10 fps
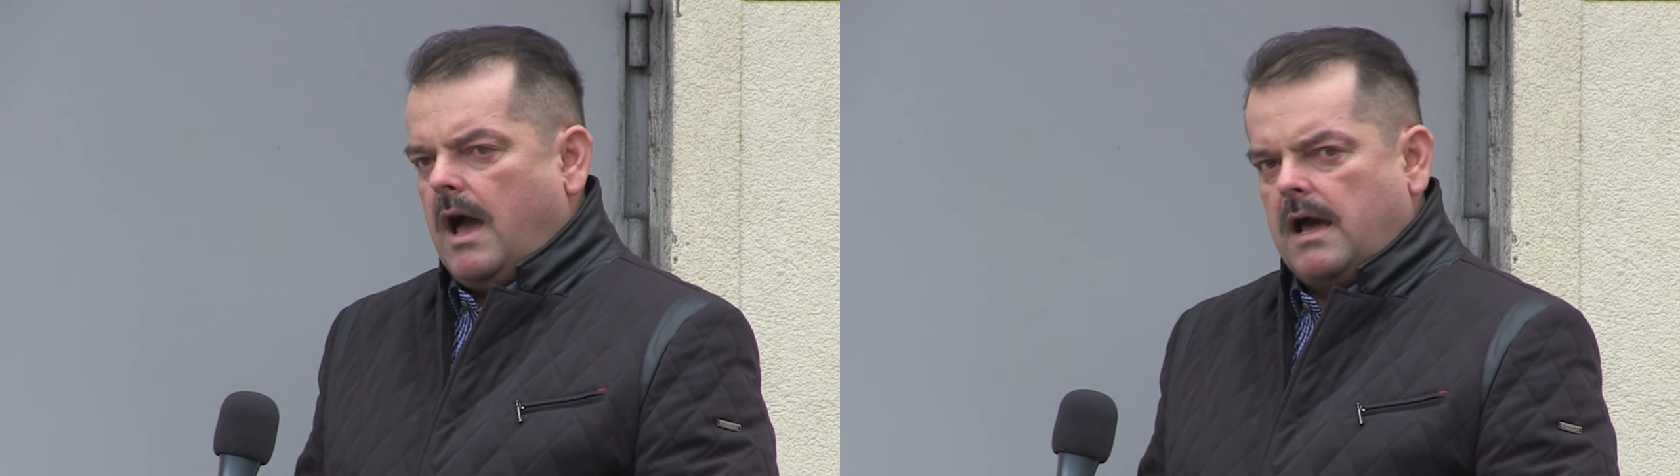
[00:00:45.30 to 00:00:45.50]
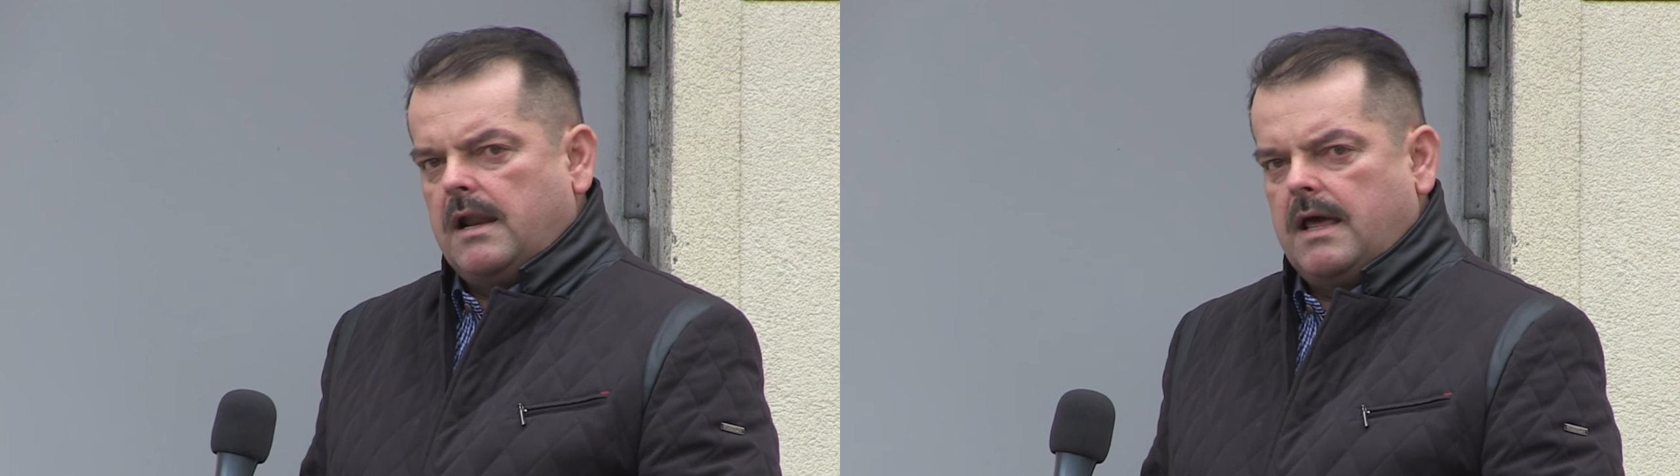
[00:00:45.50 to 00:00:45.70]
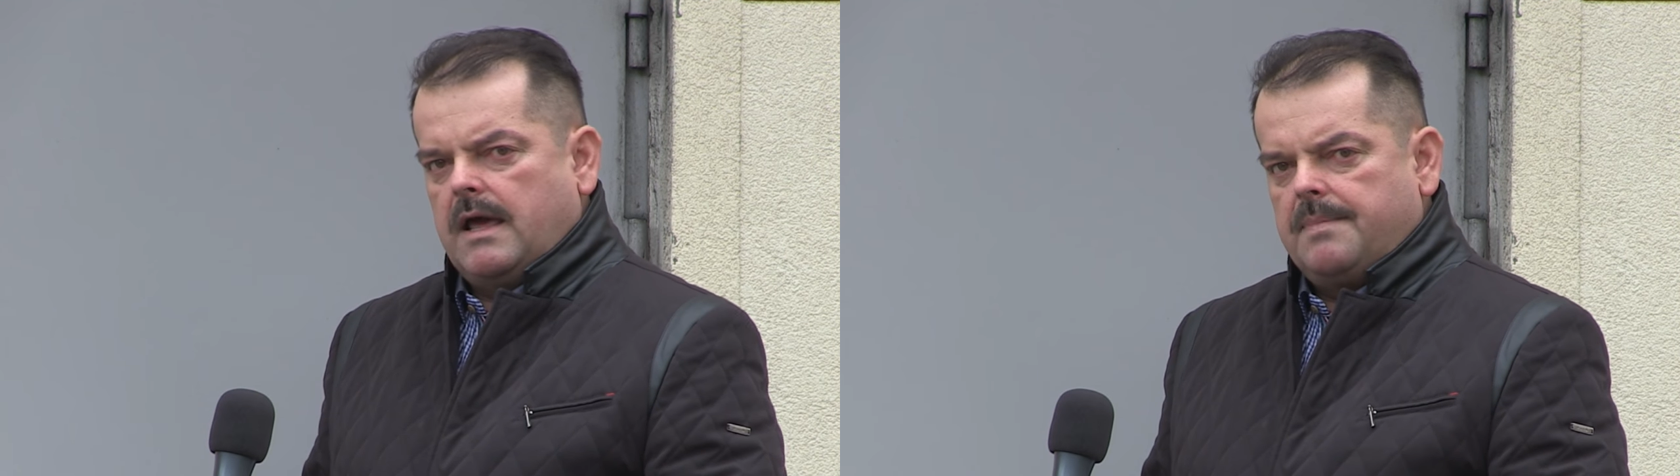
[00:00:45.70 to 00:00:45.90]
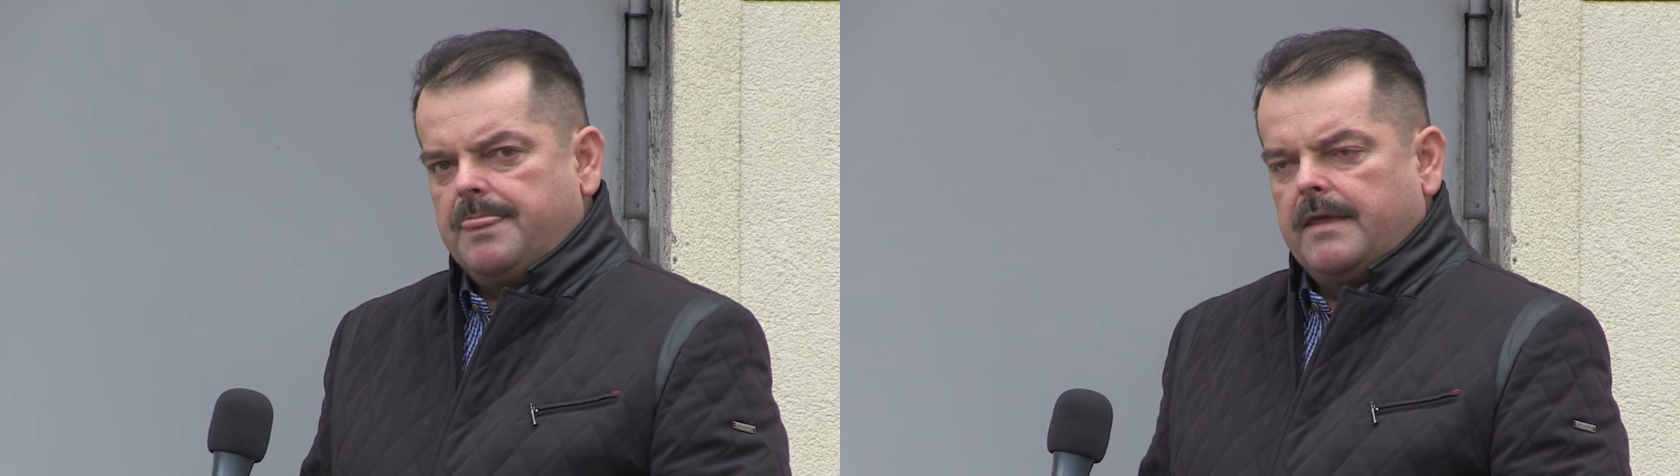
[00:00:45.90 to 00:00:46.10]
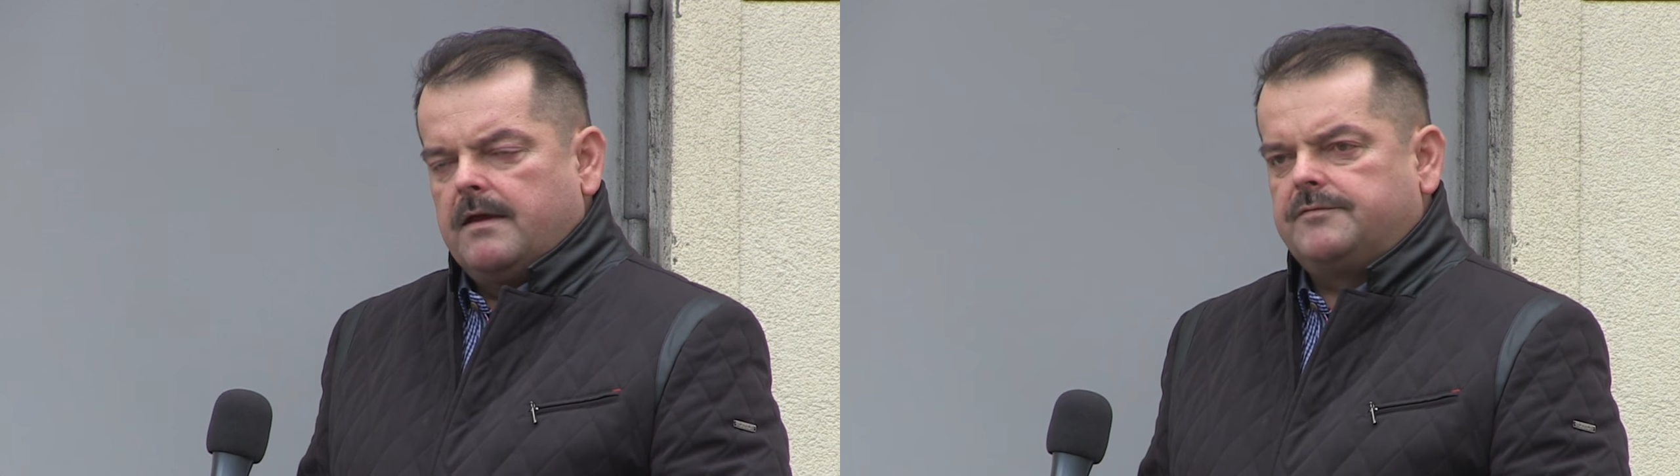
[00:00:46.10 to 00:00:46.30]
ale
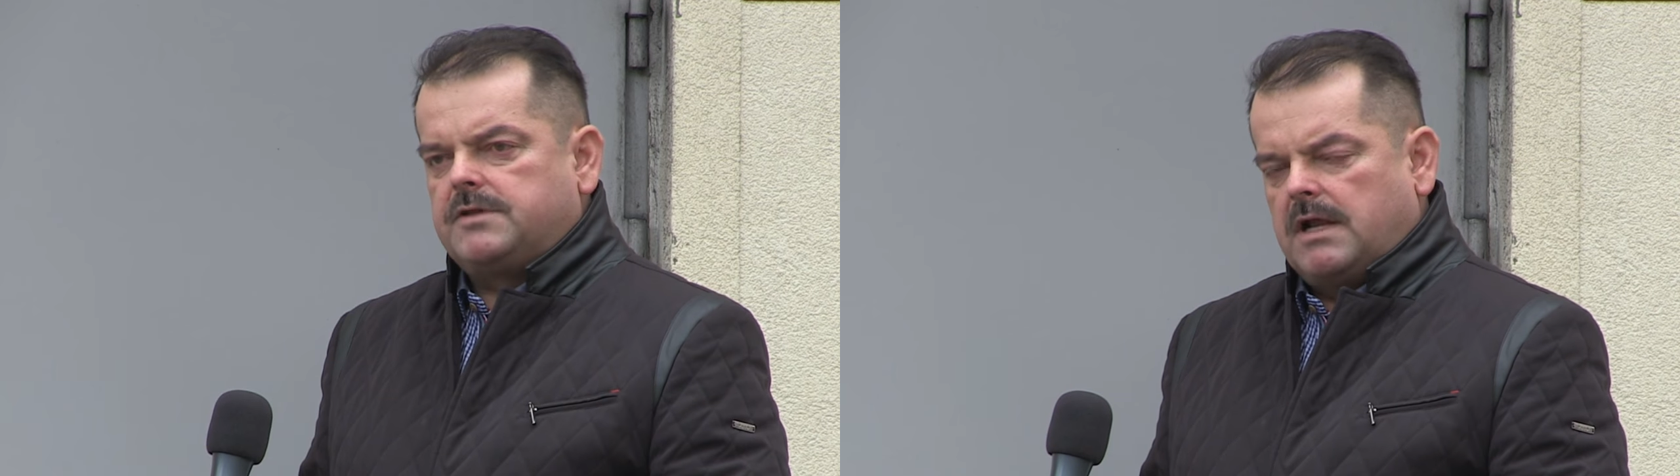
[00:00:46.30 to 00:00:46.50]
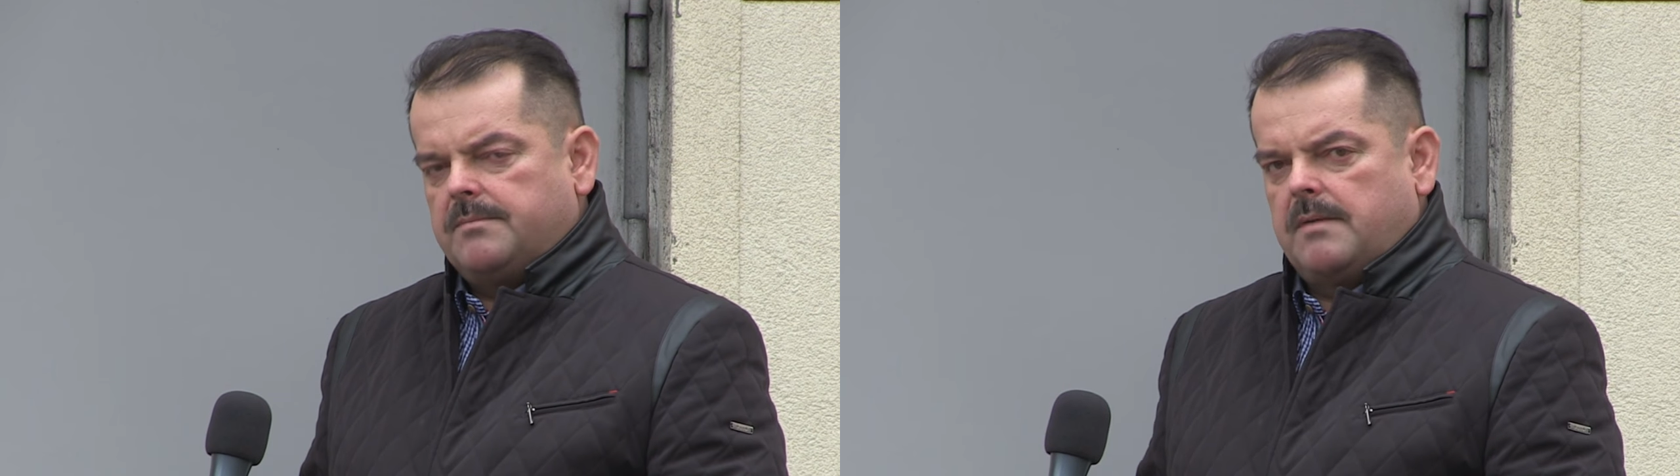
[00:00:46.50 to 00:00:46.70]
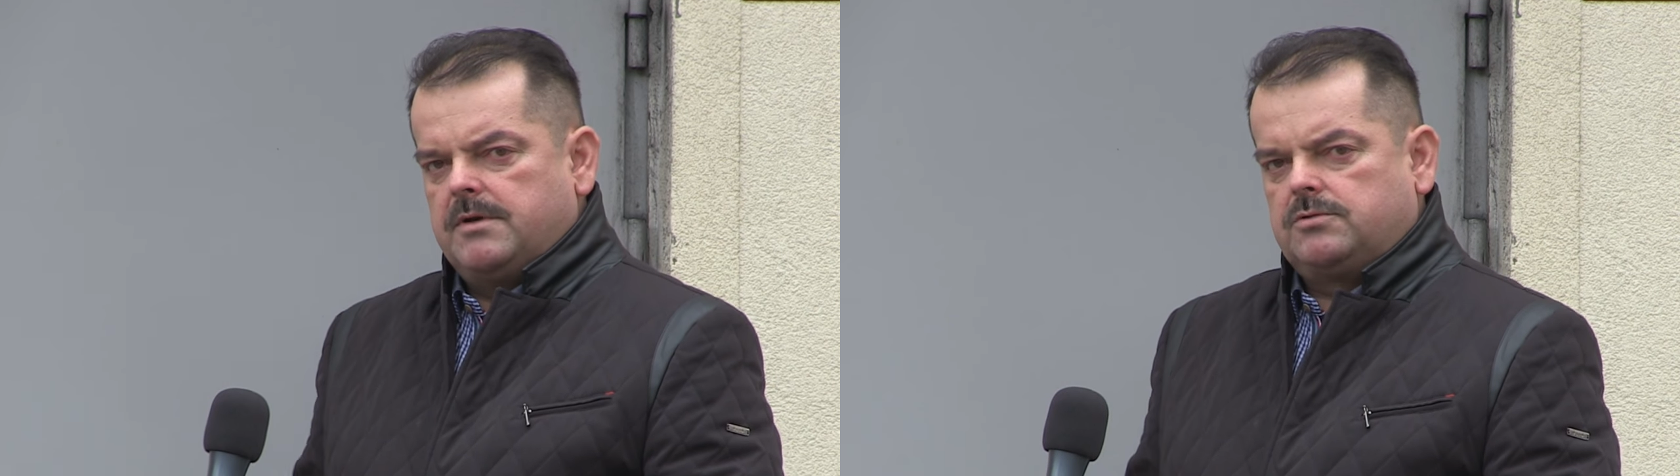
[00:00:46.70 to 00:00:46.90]
w tle mamy